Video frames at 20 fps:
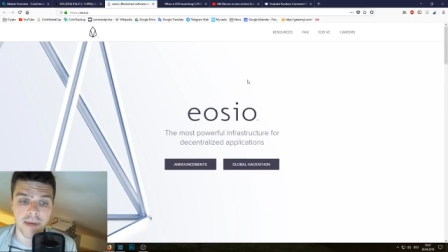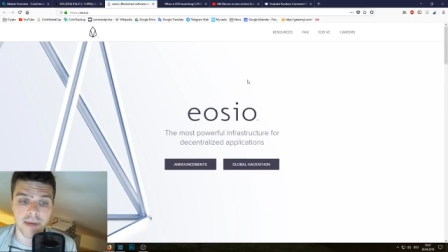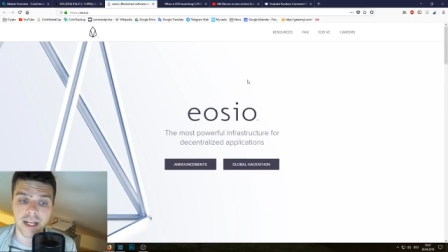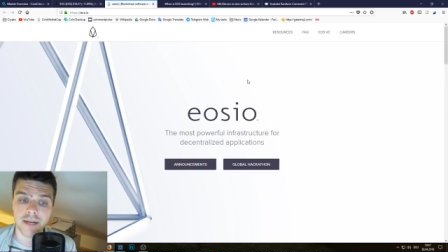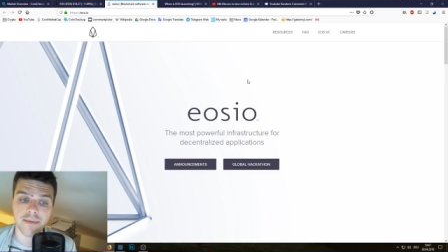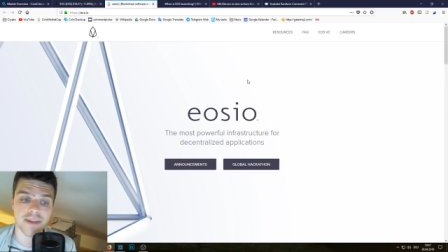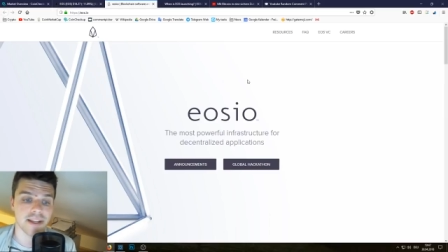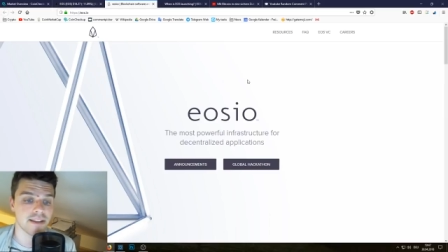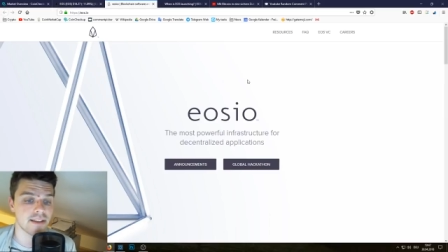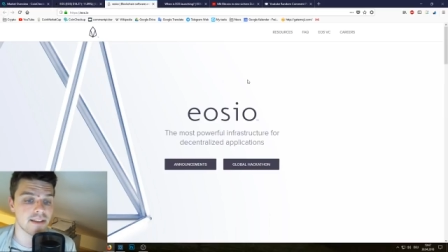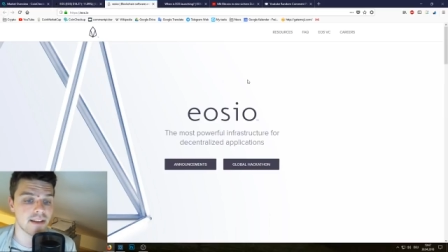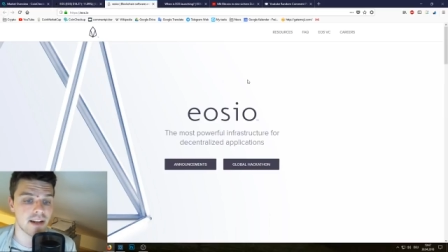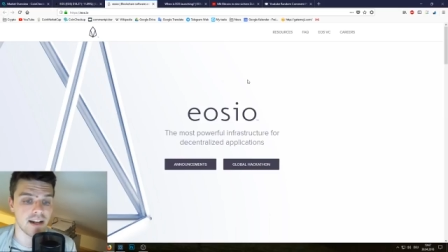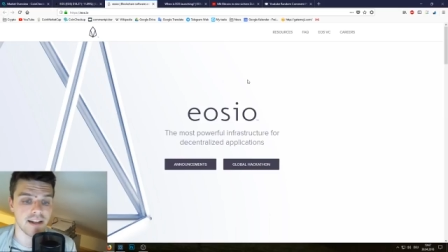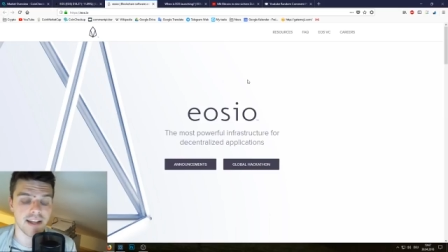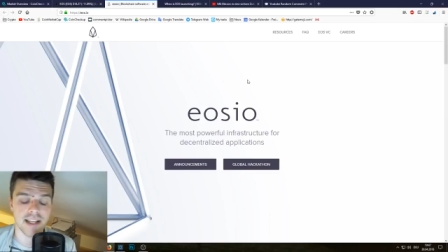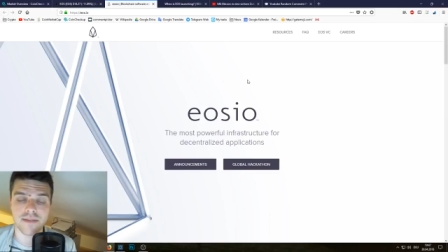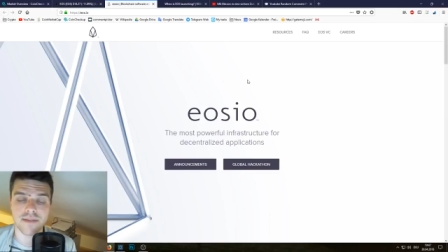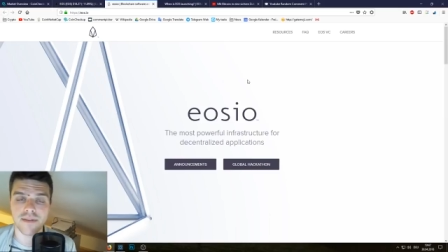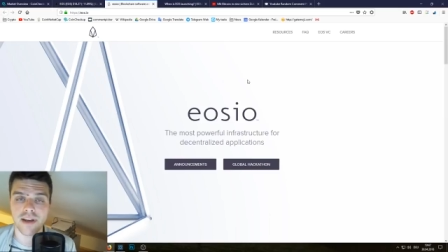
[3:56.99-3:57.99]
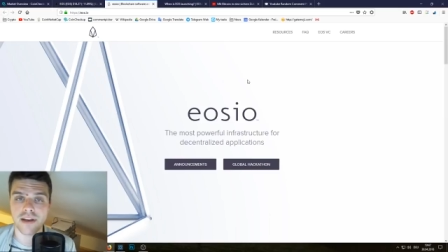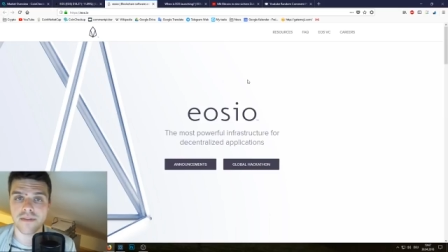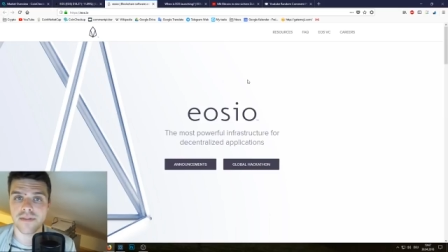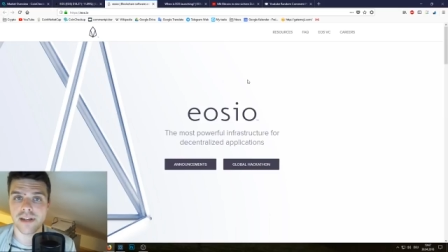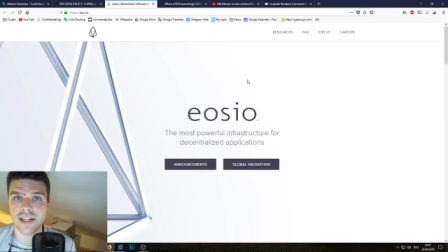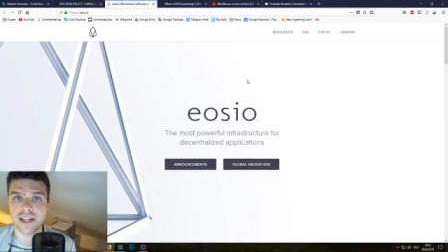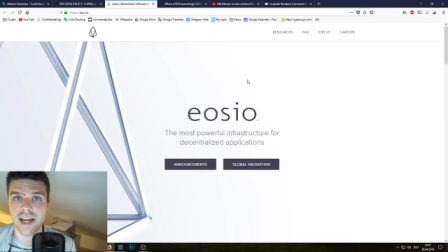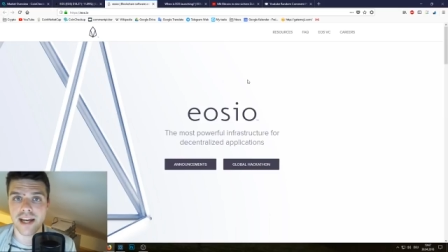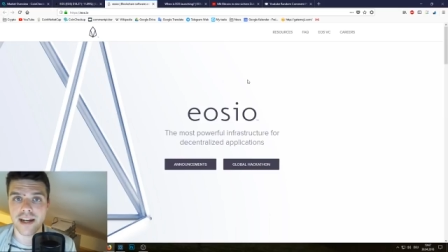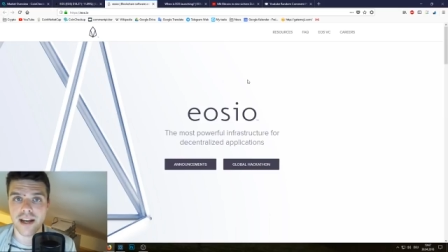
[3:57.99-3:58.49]
Bei einem dezentralen Netzwerk
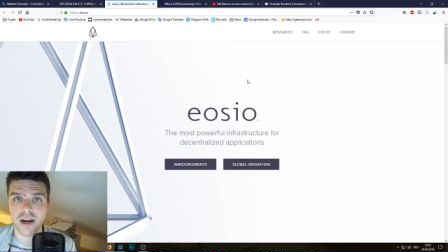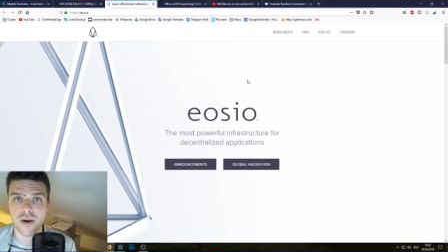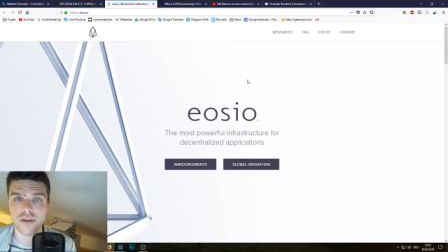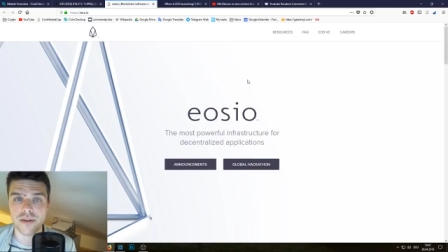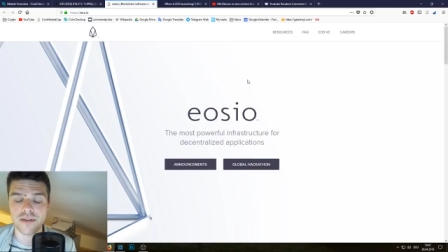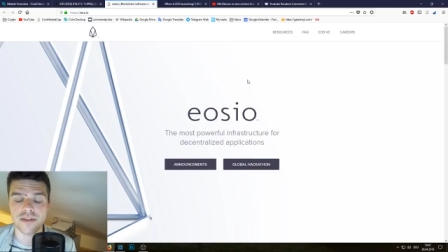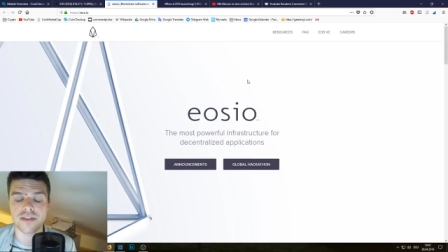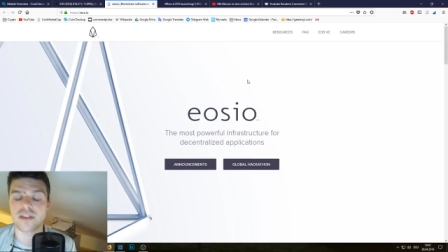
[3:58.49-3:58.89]
fällt einer aus,